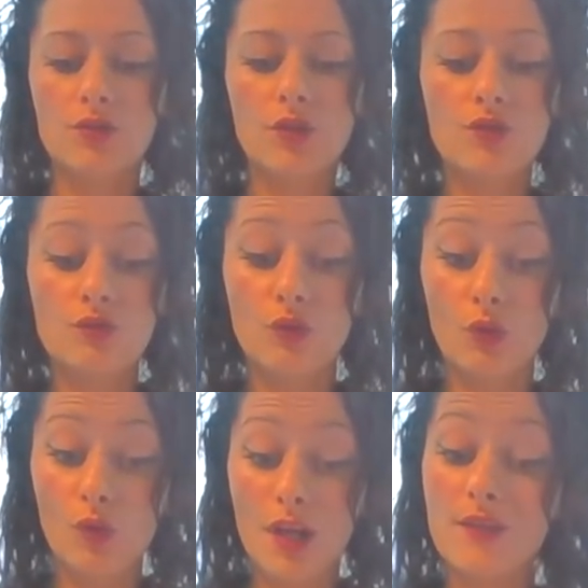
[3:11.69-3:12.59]
dans une
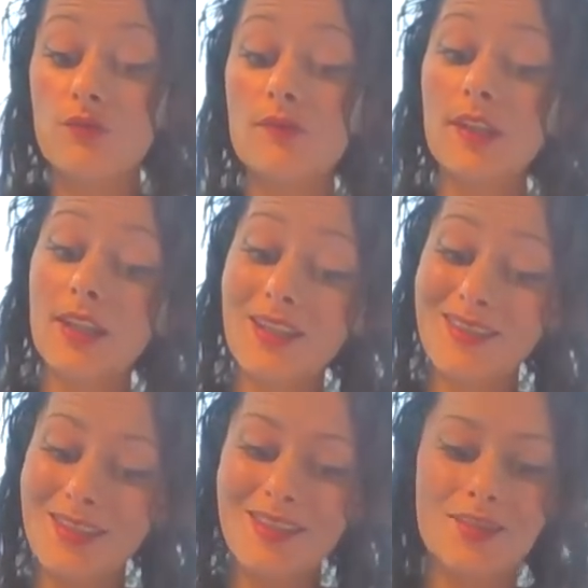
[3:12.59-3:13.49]
relation
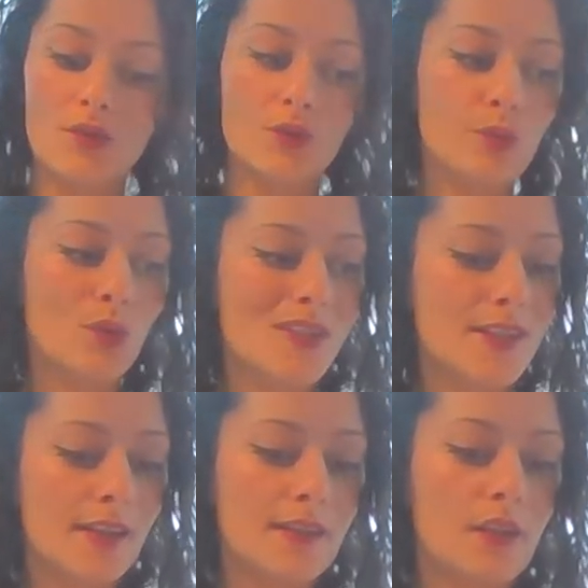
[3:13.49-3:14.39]
existante pour
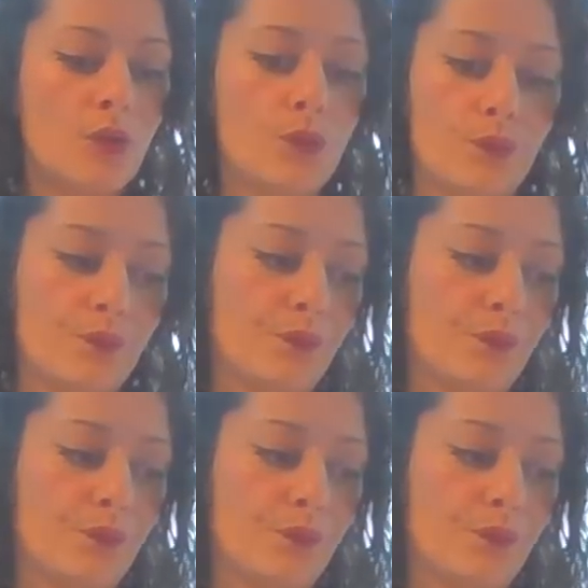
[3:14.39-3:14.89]
certains lieux.